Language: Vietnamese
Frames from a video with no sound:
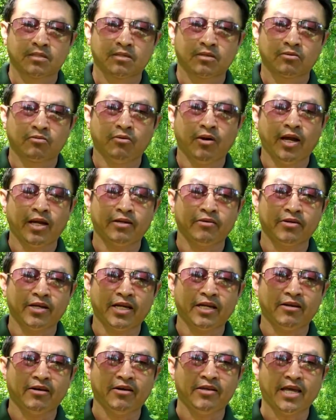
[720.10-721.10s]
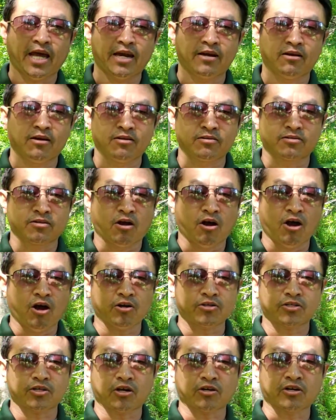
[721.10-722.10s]
cú hay đó nè nó giá nó là to
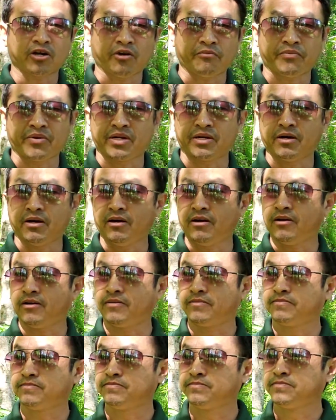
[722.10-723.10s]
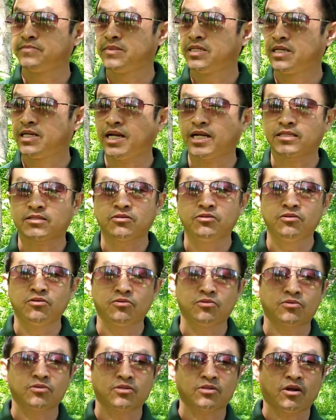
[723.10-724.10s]
cho khó phải nó lần từ
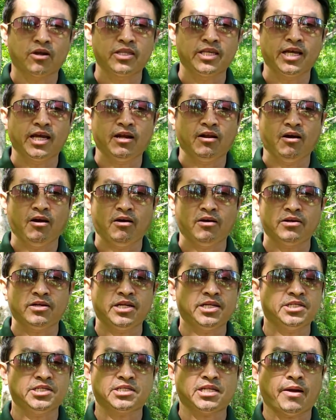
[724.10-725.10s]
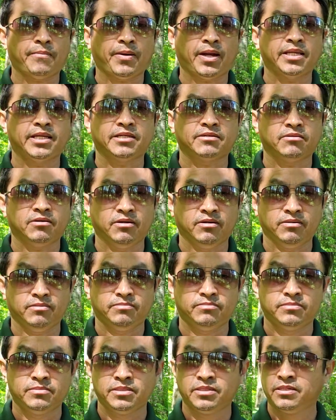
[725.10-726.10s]
lúc tôi thói nhia là nè chỉ thả ba nhia rồi là
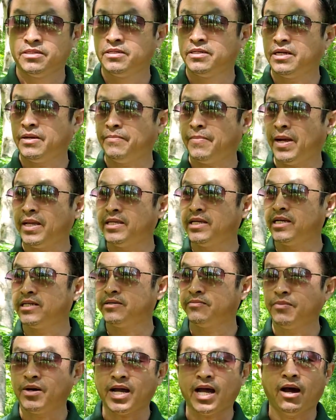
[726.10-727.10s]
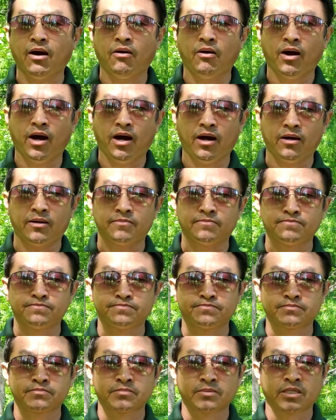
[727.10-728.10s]
nè ba nhia chúng mắc ao
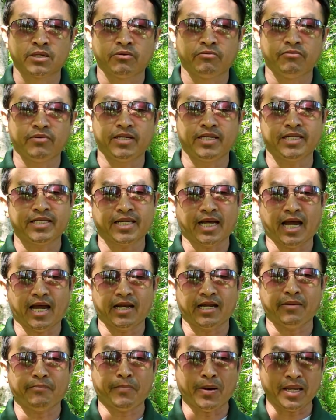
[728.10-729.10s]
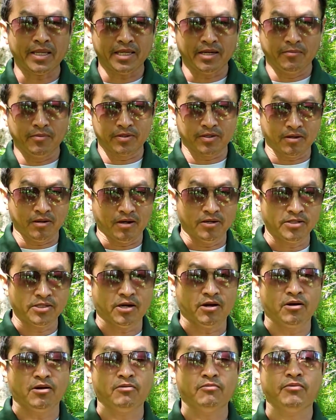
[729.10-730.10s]
vì lý giải nè ba nhia một đồ lớn
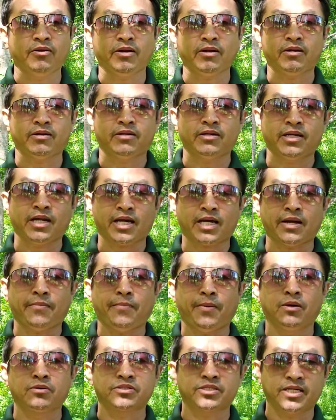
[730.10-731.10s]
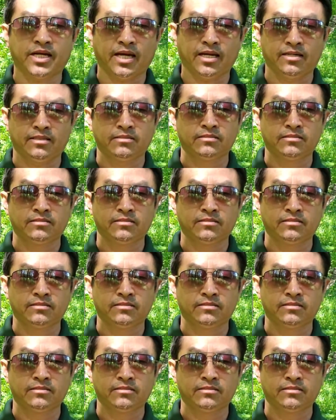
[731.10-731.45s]
trời lớn nó cấp bầu thế nào